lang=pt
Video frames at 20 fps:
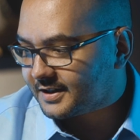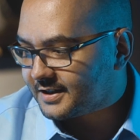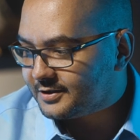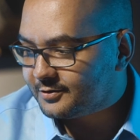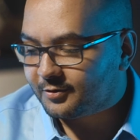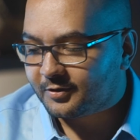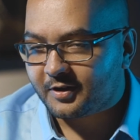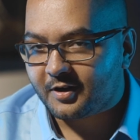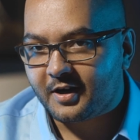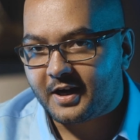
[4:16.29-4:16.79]
aqui
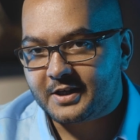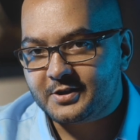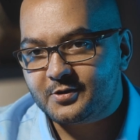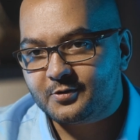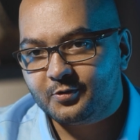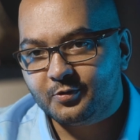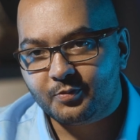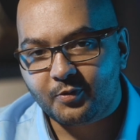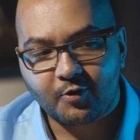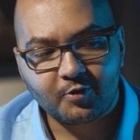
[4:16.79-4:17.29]
do
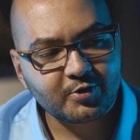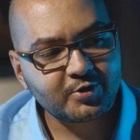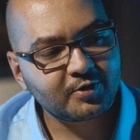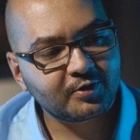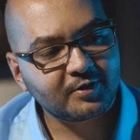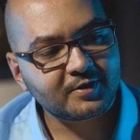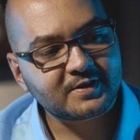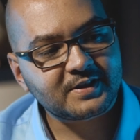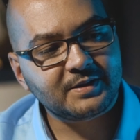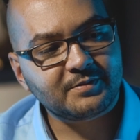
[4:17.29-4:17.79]
rádio do
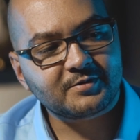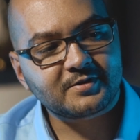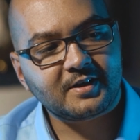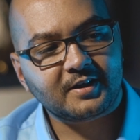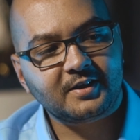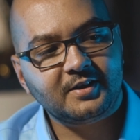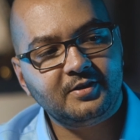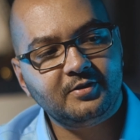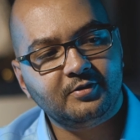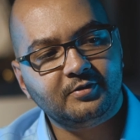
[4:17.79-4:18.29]
Motion, nós temos
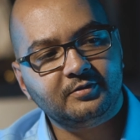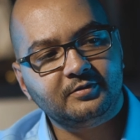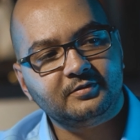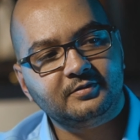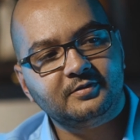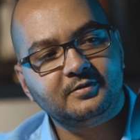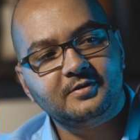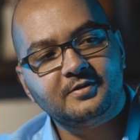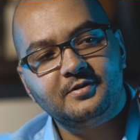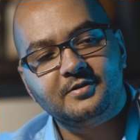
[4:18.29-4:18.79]
aqui o
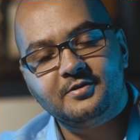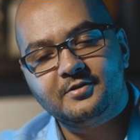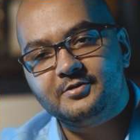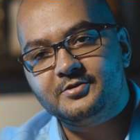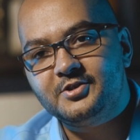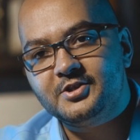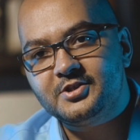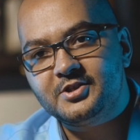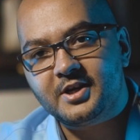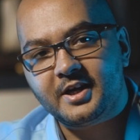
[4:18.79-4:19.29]

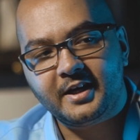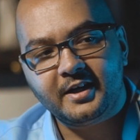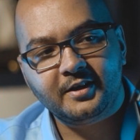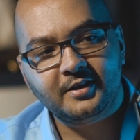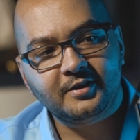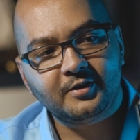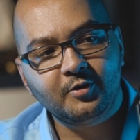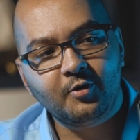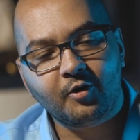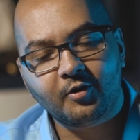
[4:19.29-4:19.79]

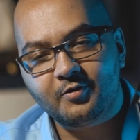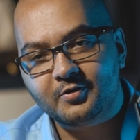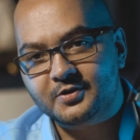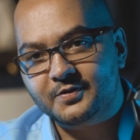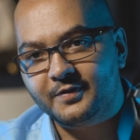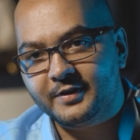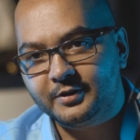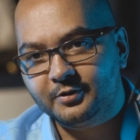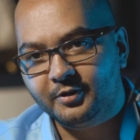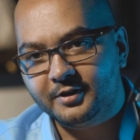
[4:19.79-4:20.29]
DJI
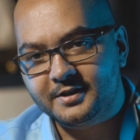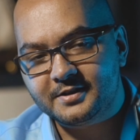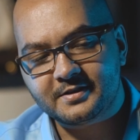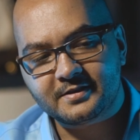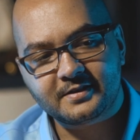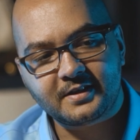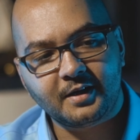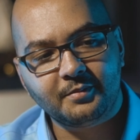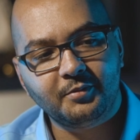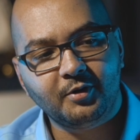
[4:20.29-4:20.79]
Goggles
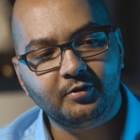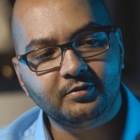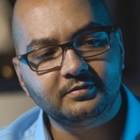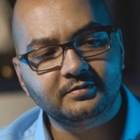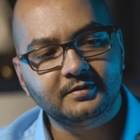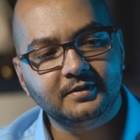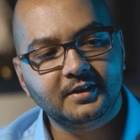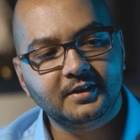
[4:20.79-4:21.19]
V2, tá bom?